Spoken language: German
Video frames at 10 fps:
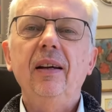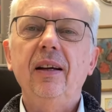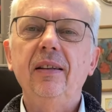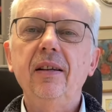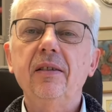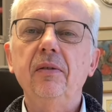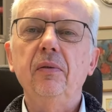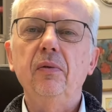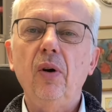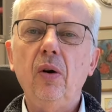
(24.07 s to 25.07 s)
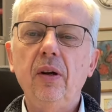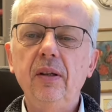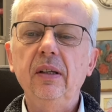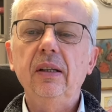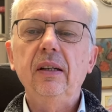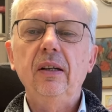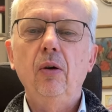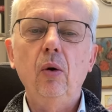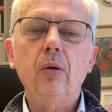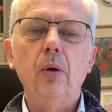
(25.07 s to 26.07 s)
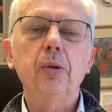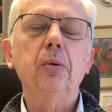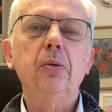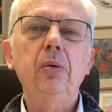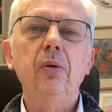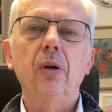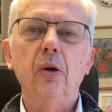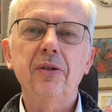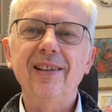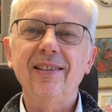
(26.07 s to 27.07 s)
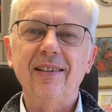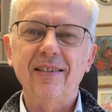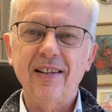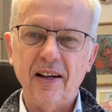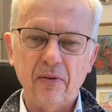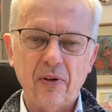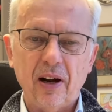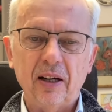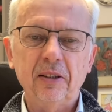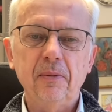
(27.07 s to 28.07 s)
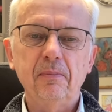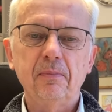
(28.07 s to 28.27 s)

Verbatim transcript: in diesen Wochen Hochkonjunktur und sind sehr gefragt.